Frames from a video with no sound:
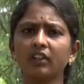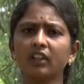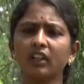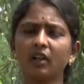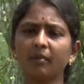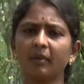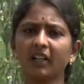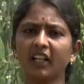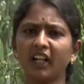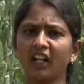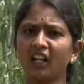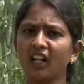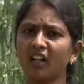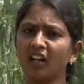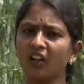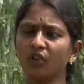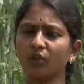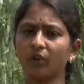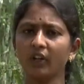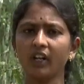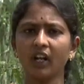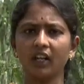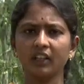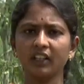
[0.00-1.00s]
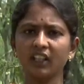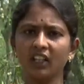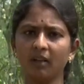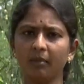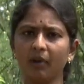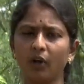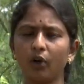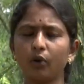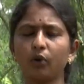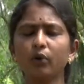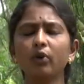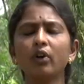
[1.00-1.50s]
வந்து நம்மளுக்கு என்ன ஆகும்னா
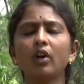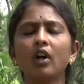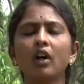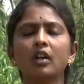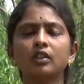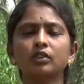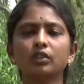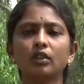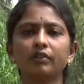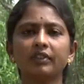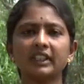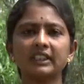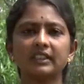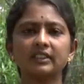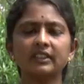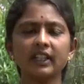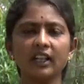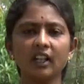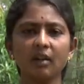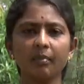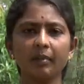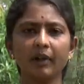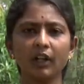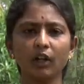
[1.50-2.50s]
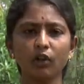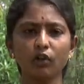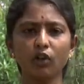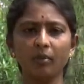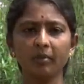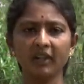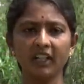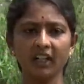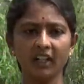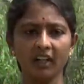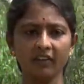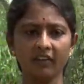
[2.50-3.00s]
அதிகமாகும் ஸோ ஃபஸ்ட்டு என்ன பண்ணணும்
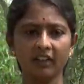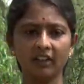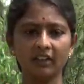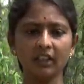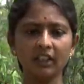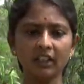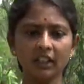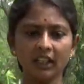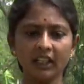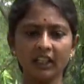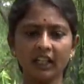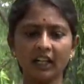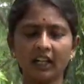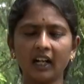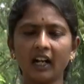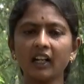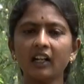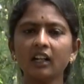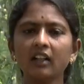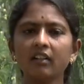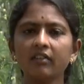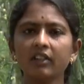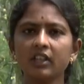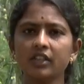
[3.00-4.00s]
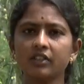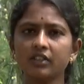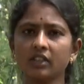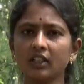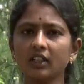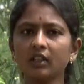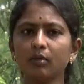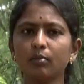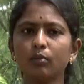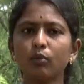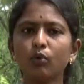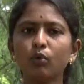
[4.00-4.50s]
அப்படின்னா வந்து நீங்கள் கண்ணு வச்ச
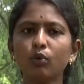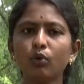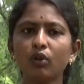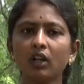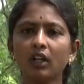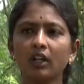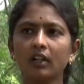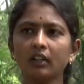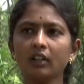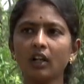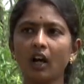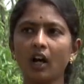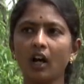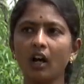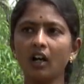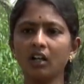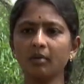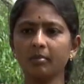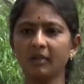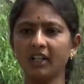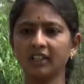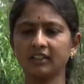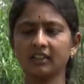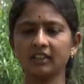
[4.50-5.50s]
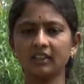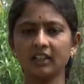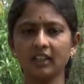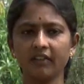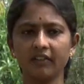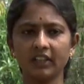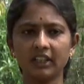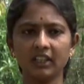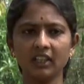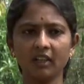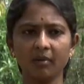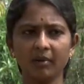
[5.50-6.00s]
மூணுலேருந்து ஆறு மாதத்தில்
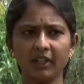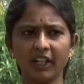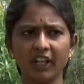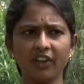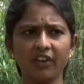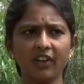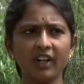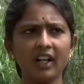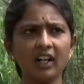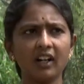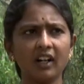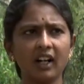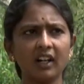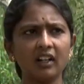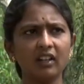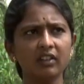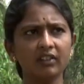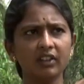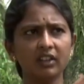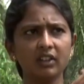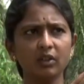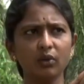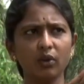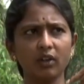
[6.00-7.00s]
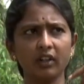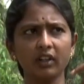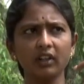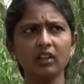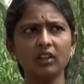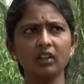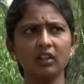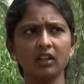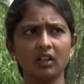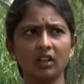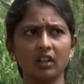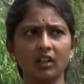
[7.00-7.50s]
வந்து நம்மளுக்கு என்னென்னா கண் வந்து ஒரு
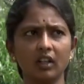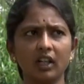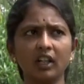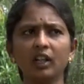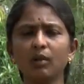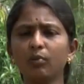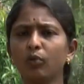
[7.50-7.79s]
ரெண்டு